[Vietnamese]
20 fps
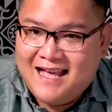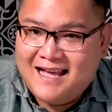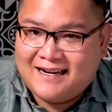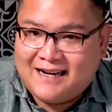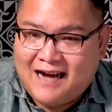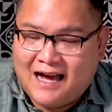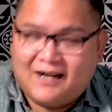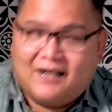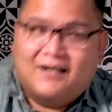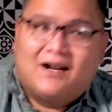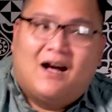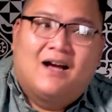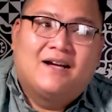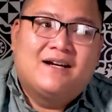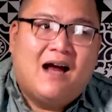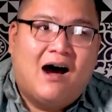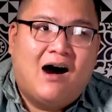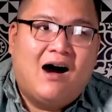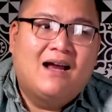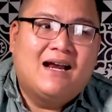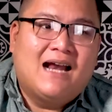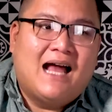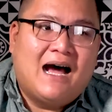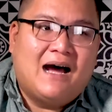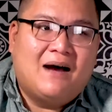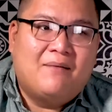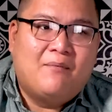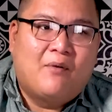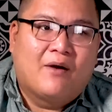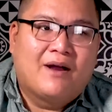đó là thôi đó
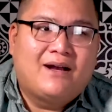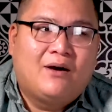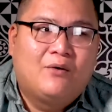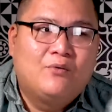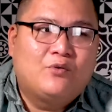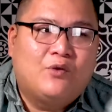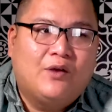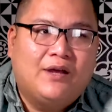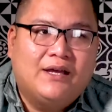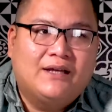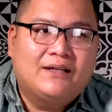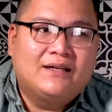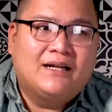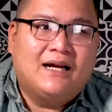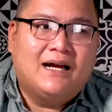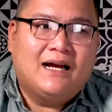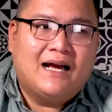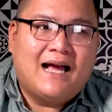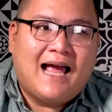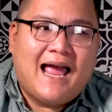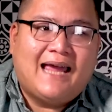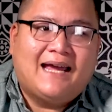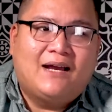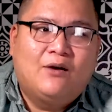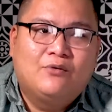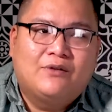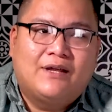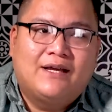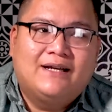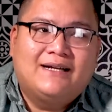là một cái câu chuyện à, hai
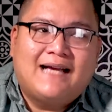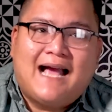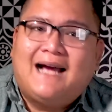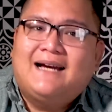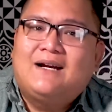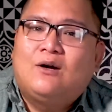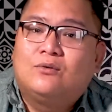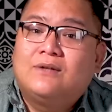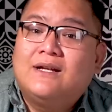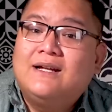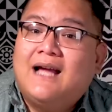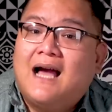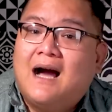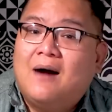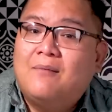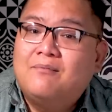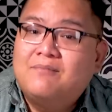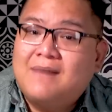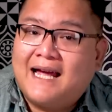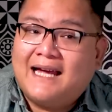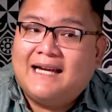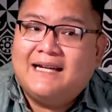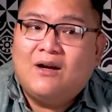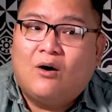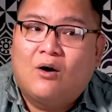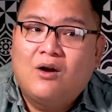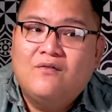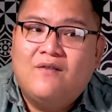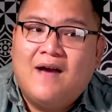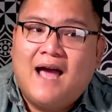câu chuyện ngắn đầu tiên ngày hôm nay
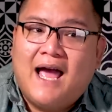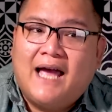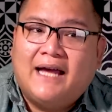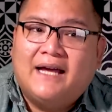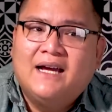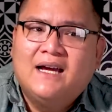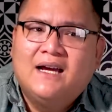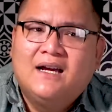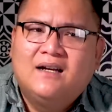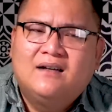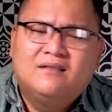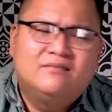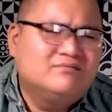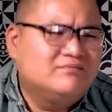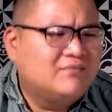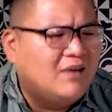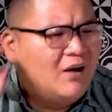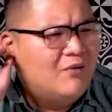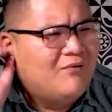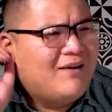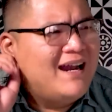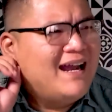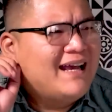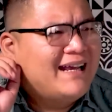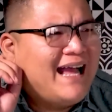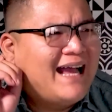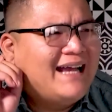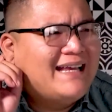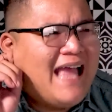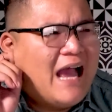nói về không phải là
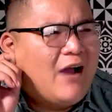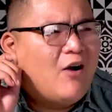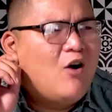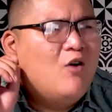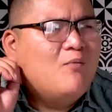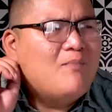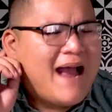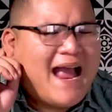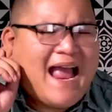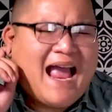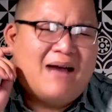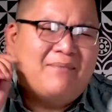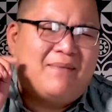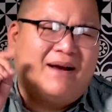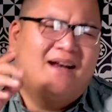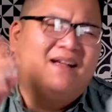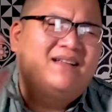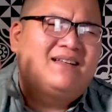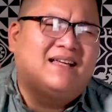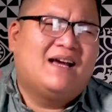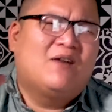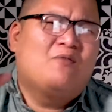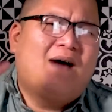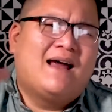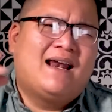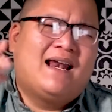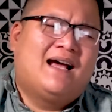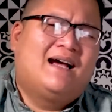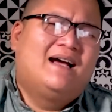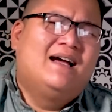căn nhà có ma mà nó chẳng qua
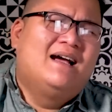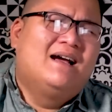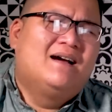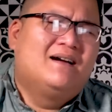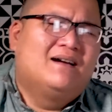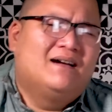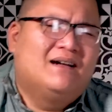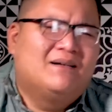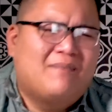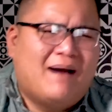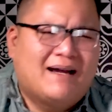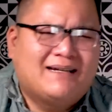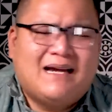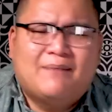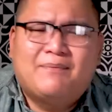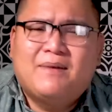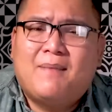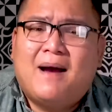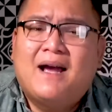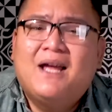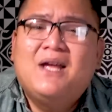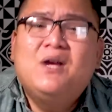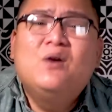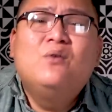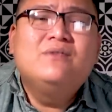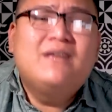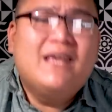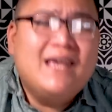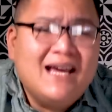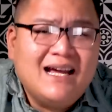là ờ, bà trâm này bà yếu
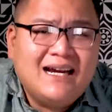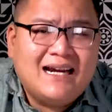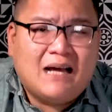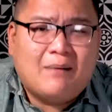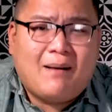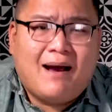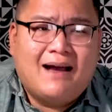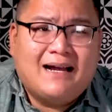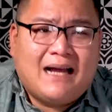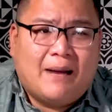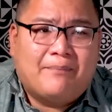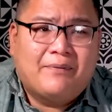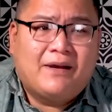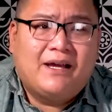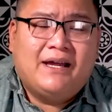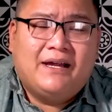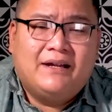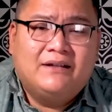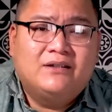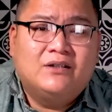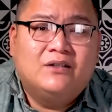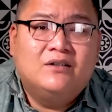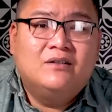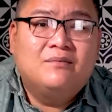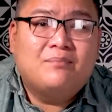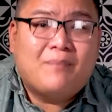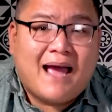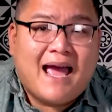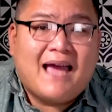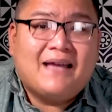día là bà gặp cái hiện
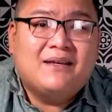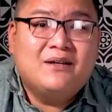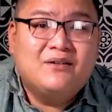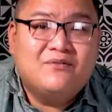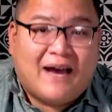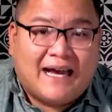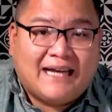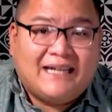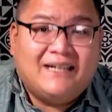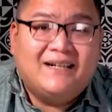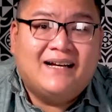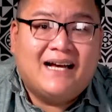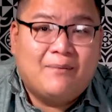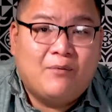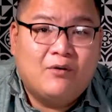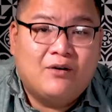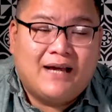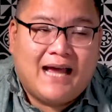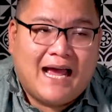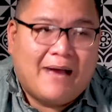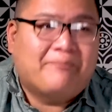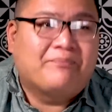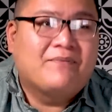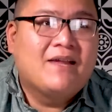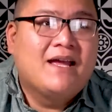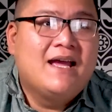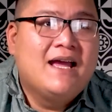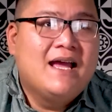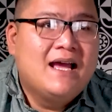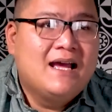tượng ma như vậy đó ha mọi người ha
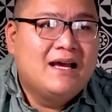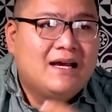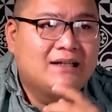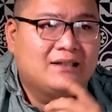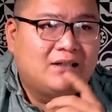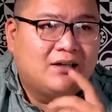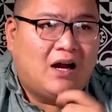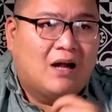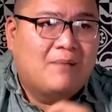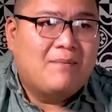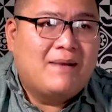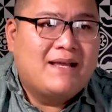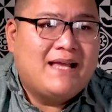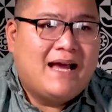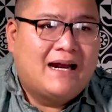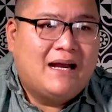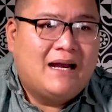thôi rồi bây giờ